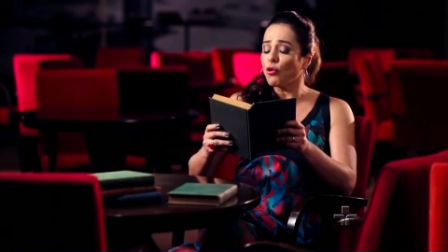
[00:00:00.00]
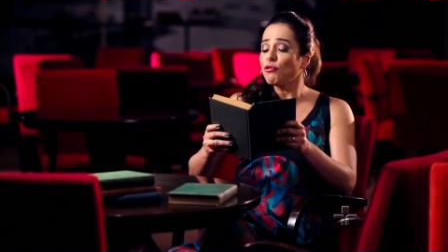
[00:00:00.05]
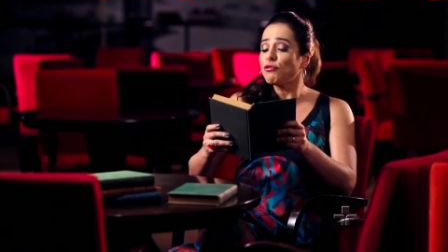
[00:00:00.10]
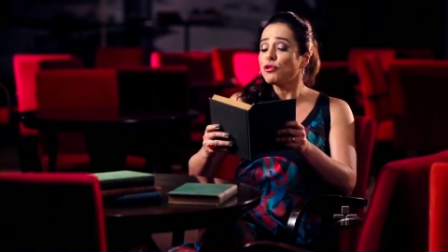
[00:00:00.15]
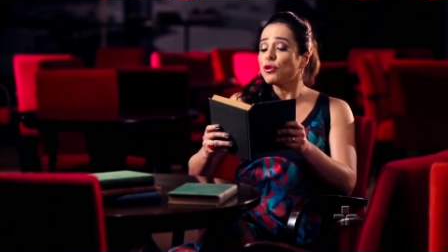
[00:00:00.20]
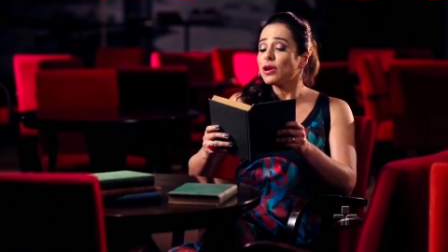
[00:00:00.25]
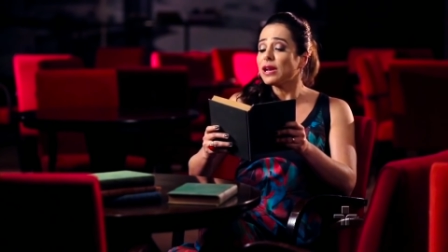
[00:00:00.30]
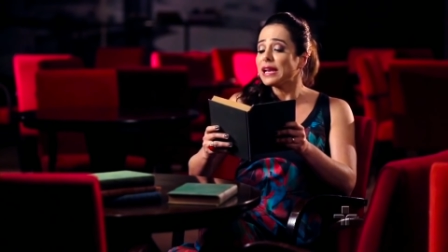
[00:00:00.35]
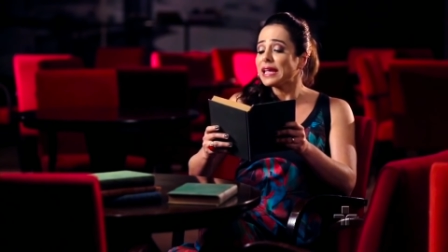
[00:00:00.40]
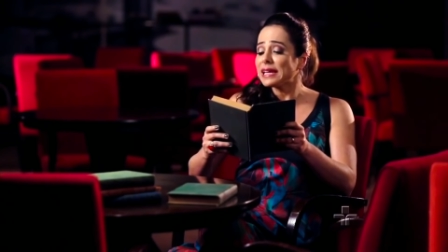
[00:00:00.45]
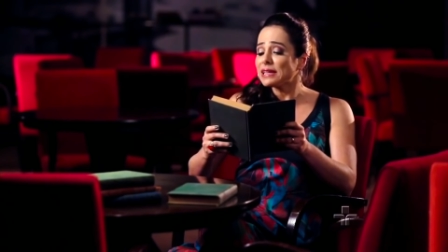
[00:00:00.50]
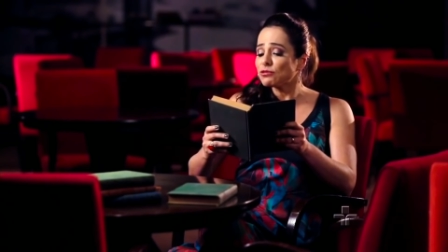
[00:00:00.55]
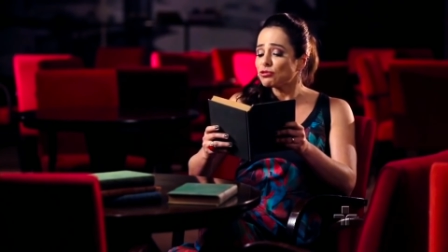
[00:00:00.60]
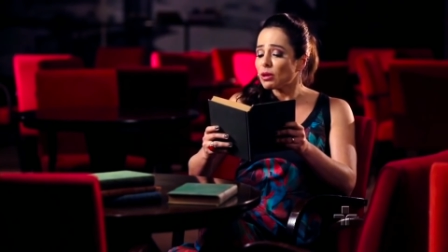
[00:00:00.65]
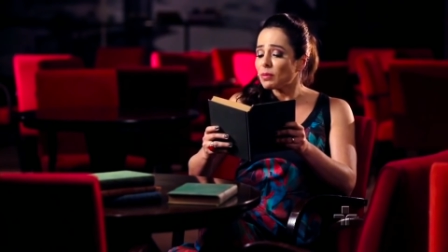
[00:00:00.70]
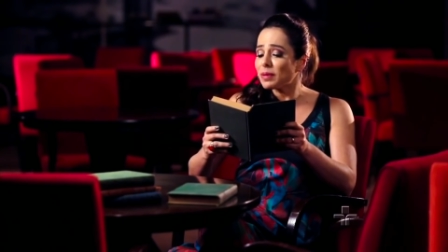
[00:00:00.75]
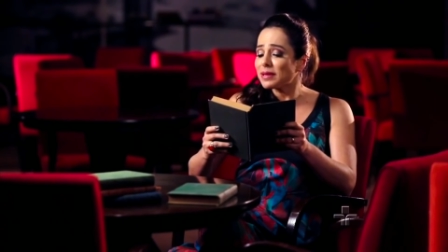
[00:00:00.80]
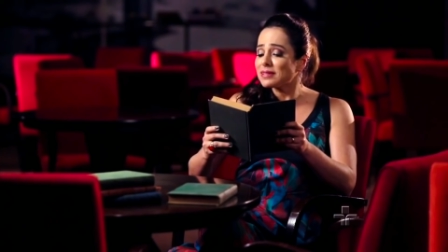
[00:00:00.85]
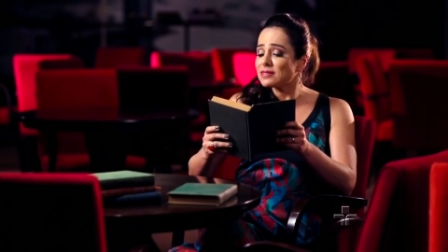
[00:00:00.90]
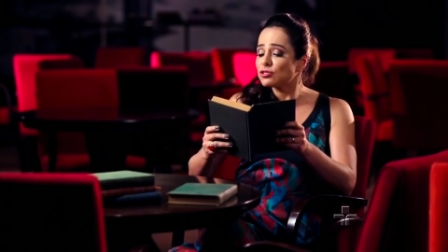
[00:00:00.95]
violento
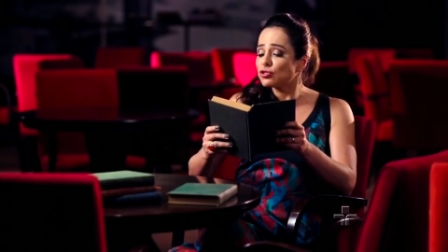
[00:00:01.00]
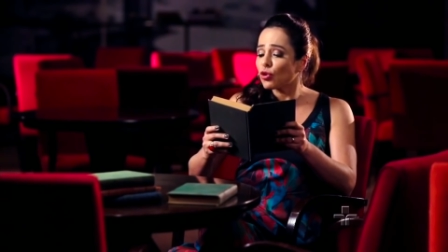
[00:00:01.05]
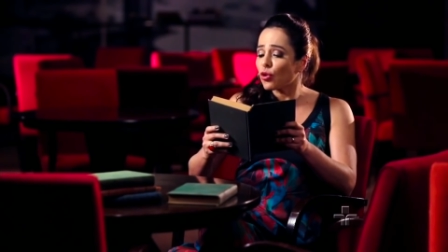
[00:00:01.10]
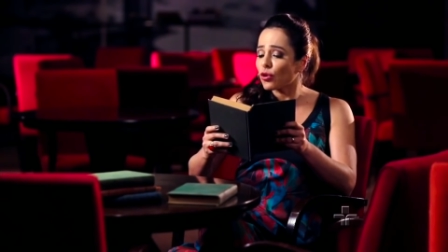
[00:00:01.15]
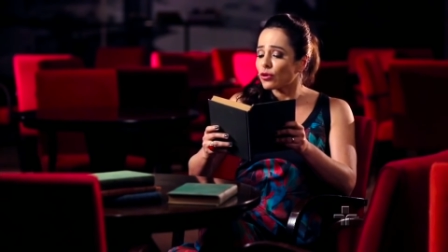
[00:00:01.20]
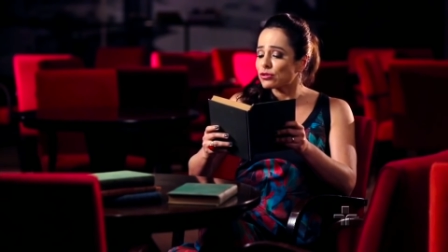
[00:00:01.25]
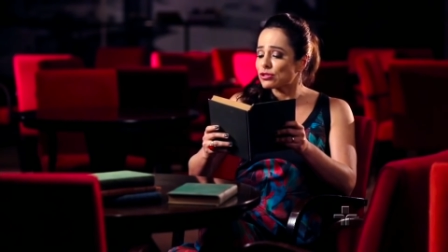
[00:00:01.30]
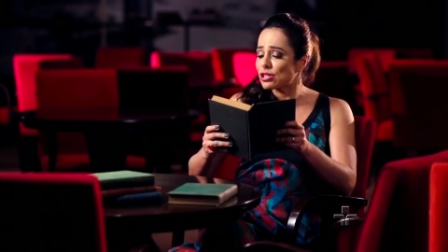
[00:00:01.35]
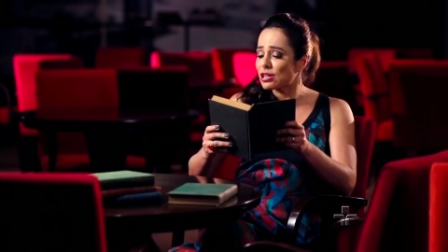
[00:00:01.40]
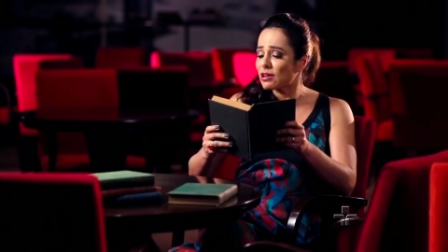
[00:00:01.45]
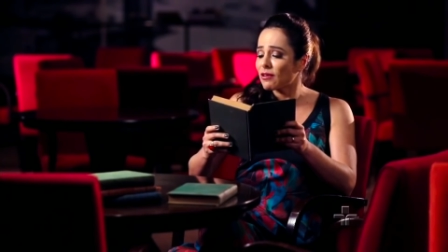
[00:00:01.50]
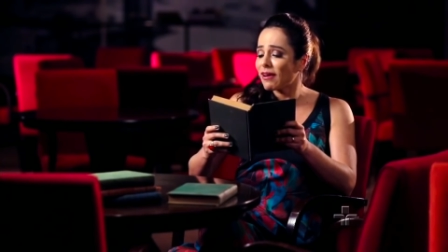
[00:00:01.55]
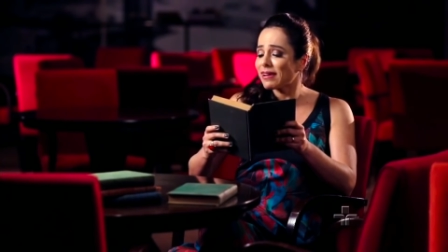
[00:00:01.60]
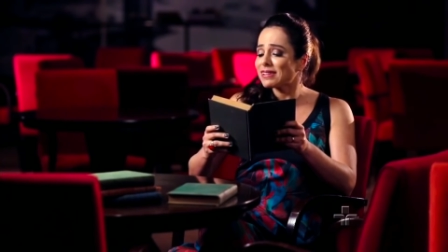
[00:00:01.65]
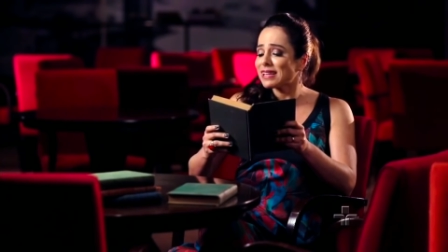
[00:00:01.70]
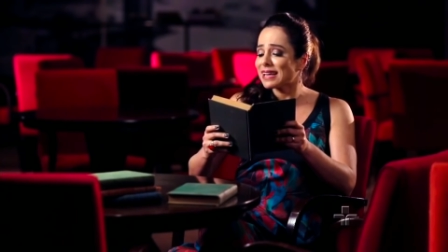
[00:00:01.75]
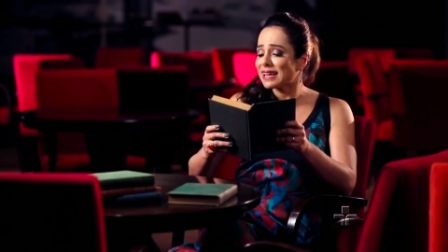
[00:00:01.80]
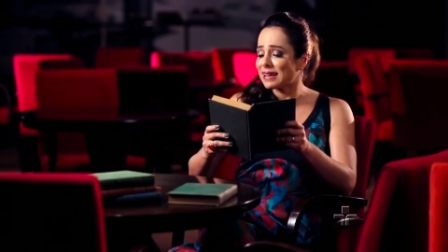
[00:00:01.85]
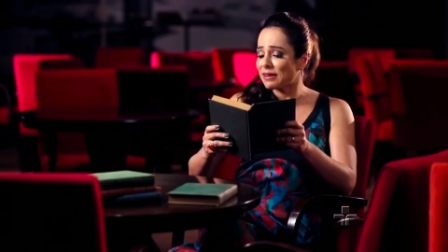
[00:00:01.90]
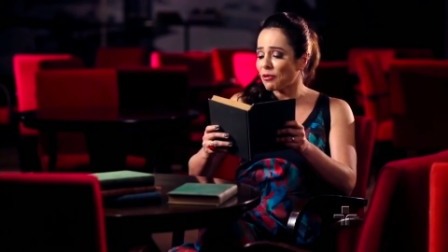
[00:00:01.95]
abandono de
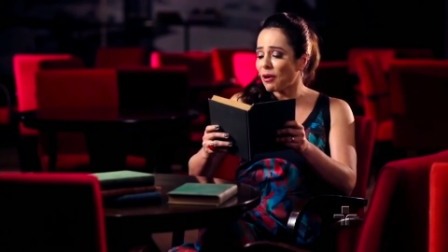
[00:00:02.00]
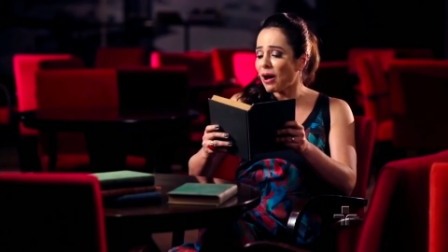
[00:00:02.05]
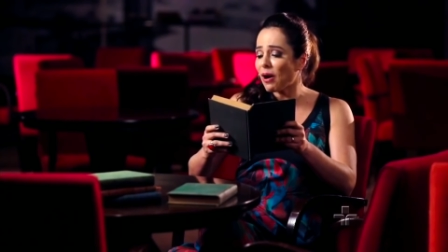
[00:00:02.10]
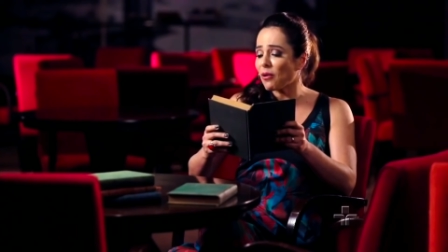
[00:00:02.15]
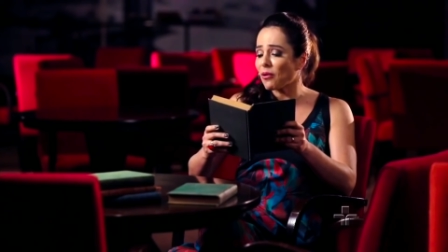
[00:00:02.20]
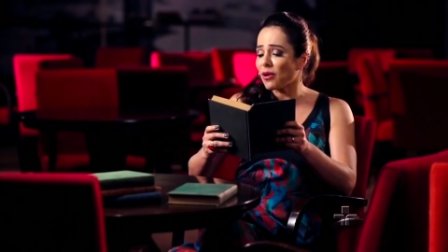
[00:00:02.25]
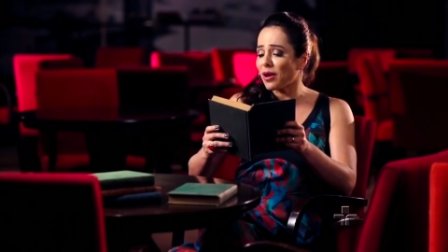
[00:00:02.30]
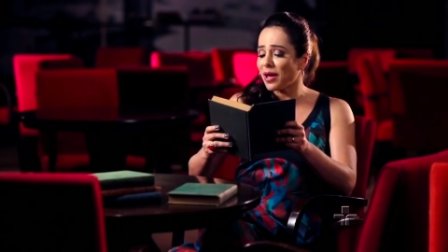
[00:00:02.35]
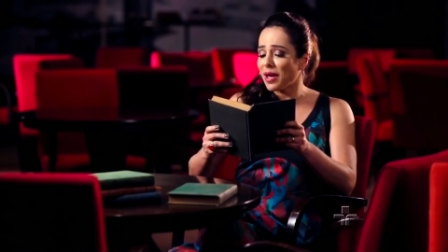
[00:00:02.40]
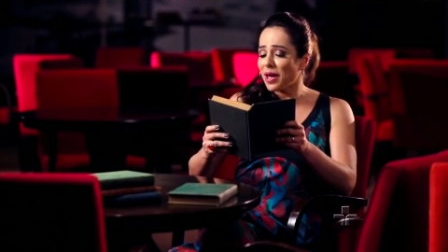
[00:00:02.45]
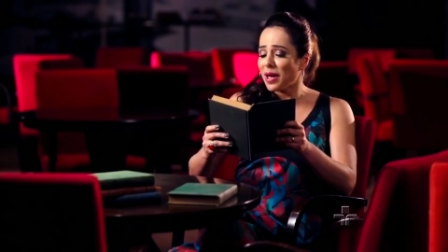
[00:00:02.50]
cada qual